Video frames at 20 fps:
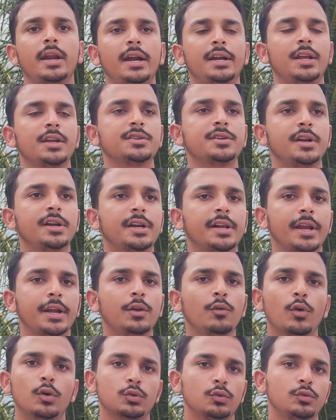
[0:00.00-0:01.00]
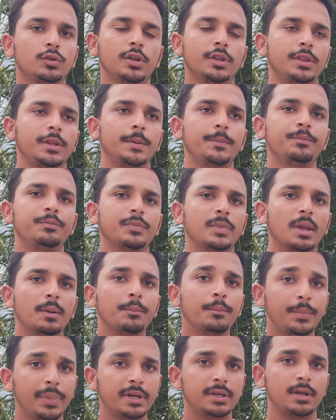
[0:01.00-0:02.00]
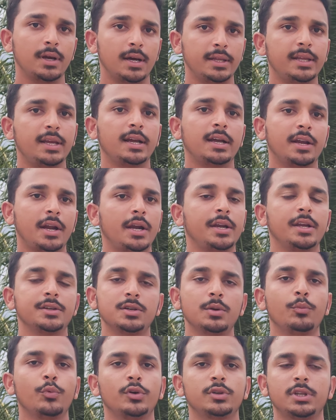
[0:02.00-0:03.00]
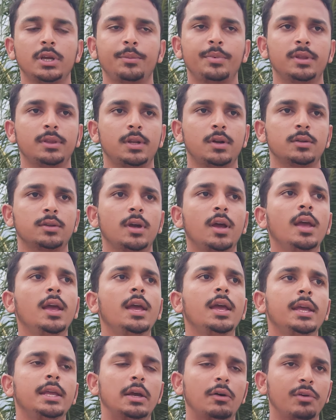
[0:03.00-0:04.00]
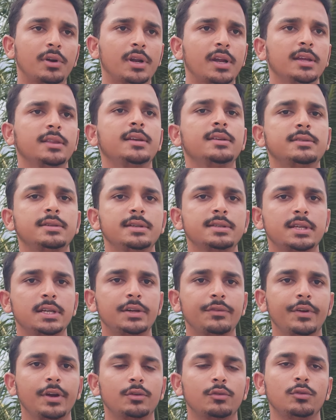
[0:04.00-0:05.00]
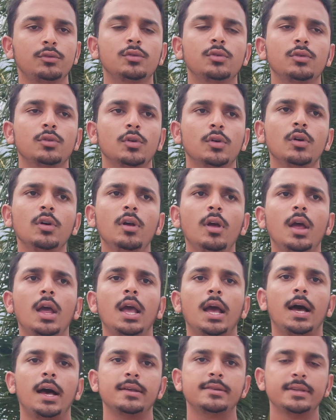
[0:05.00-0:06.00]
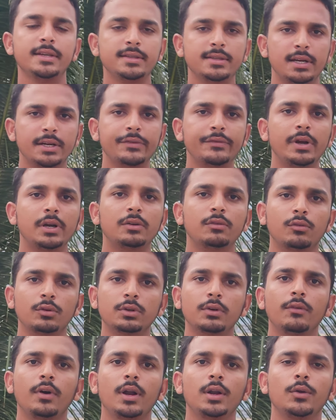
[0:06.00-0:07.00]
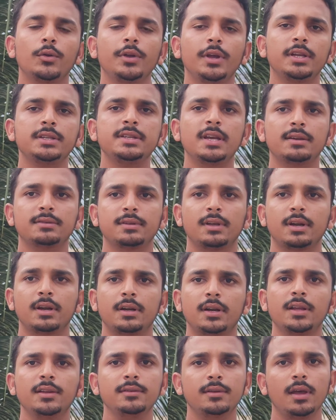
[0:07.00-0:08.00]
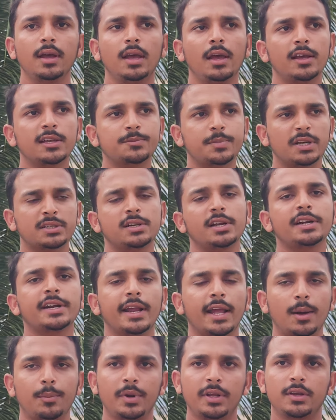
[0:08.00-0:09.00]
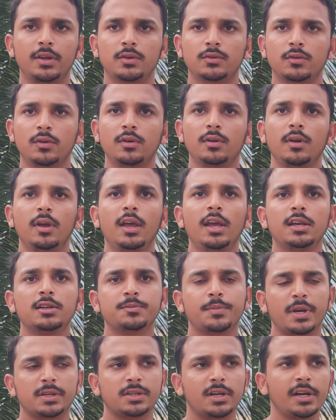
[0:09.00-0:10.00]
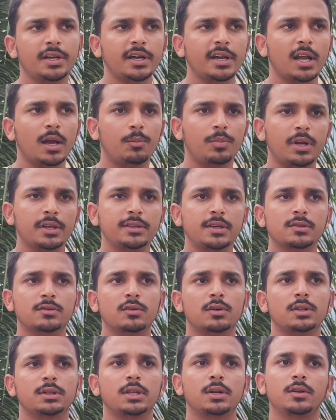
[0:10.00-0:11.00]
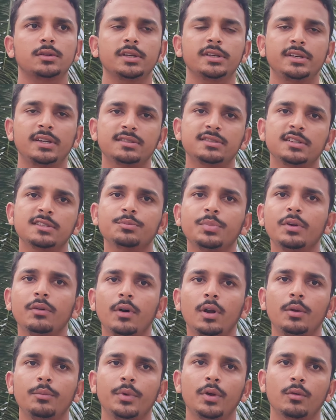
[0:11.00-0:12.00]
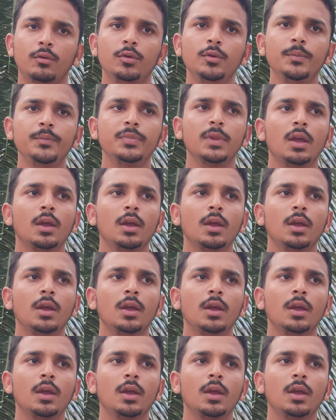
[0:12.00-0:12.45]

గ్రాడ్యుయేషన్ ఎంట్రీ అని ఒకటి ఉంటుంది బిట్ అది గ్రాడ్యుయేషన్ అయిపోయిన తర్వాత ఎవరికైతే సి సర్టిఫికేట్ ఉంటుందో ఆ సి సర్టిఫికేట్ ఉన్న వాళ్ళు ఏం చేస్తారంటే స్పెషల్ ఎంట్రీకి అప్లై చేసుకోండి స్పెషల్ ఎంట్రీకి అప్లై చేసుకున్న తర్వాత ఎస్ఎస్బి వాళ్ళు మీకు